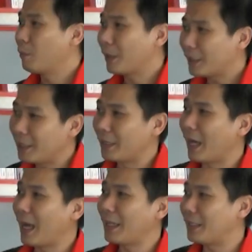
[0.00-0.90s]
รถมันขี่
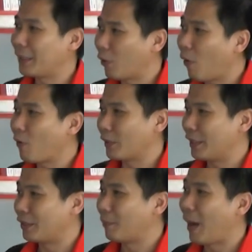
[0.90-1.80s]
ง่ายขี่คล่อง
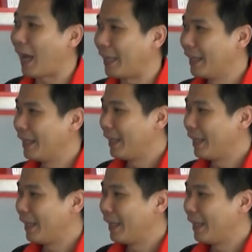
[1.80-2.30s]
ขี่สบาย